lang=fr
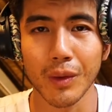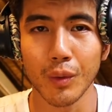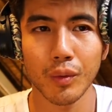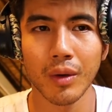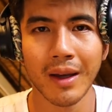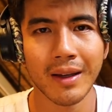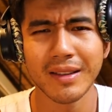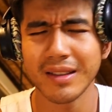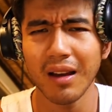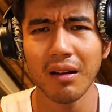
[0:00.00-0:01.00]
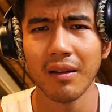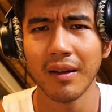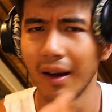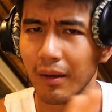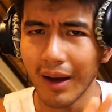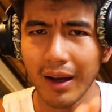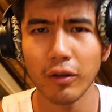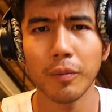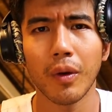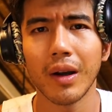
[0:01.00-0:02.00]
Donc ça, arrête
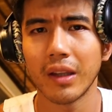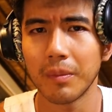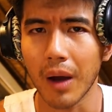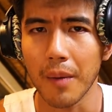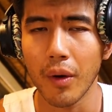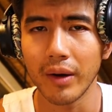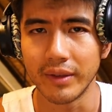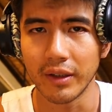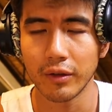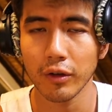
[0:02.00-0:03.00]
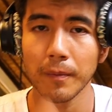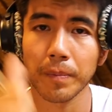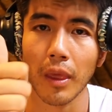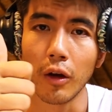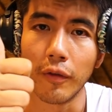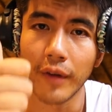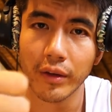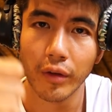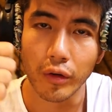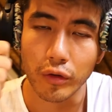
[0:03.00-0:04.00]
de te prendre la tête par rapport à la détox, le
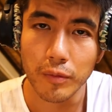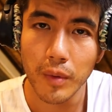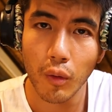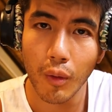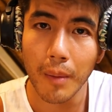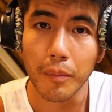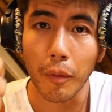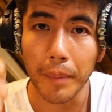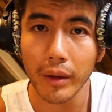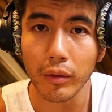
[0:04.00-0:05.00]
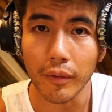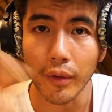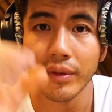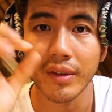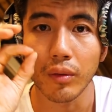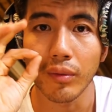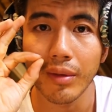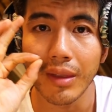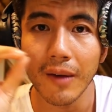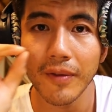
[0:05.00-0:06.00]
facteur numéro 1 pour perdre ton ventre, c'est ton
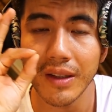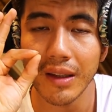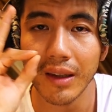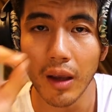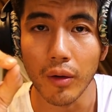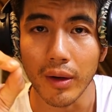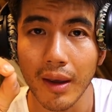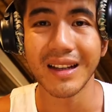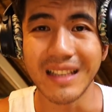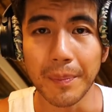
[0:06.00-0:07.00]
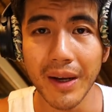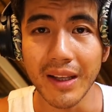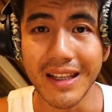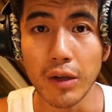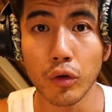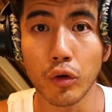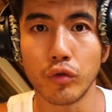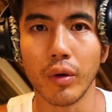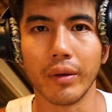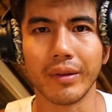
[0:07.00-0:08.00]
déficit calorique. C'est pas les kilos que
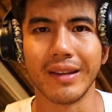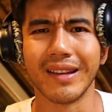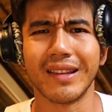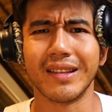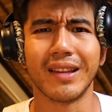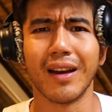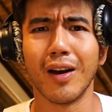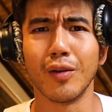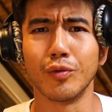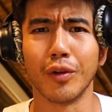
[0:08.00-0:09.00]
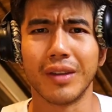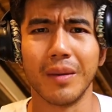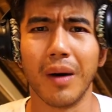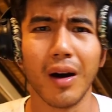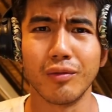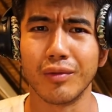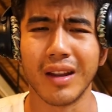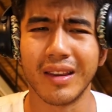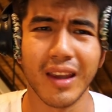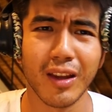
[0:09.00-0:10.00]
tu as dans tes intestins ou dans tes bras ou dans ta
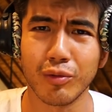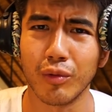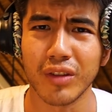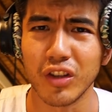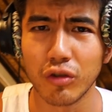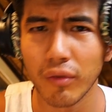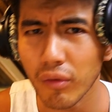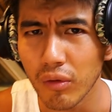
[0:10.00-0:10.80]
tête ou dans tes cheveux,